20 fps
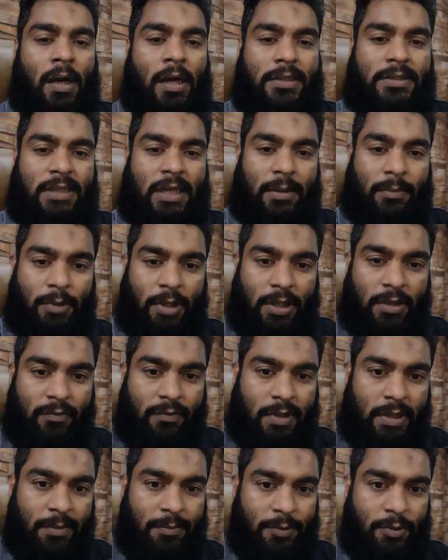अस्सलाम
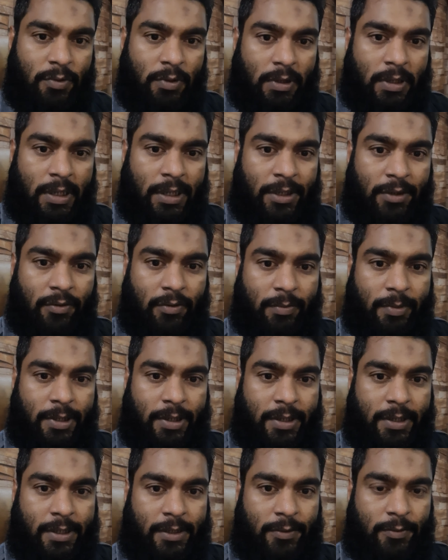वालेकुम रहमतुल्लाहि व
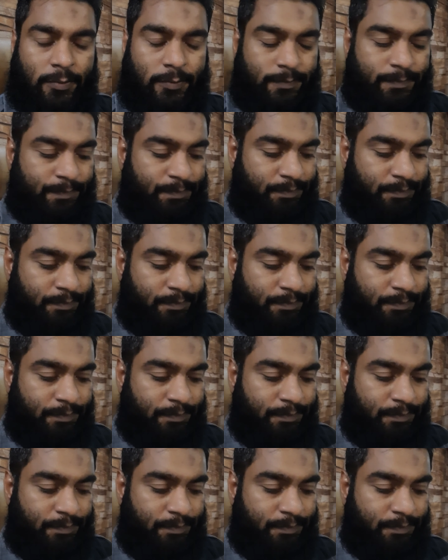बरकातहू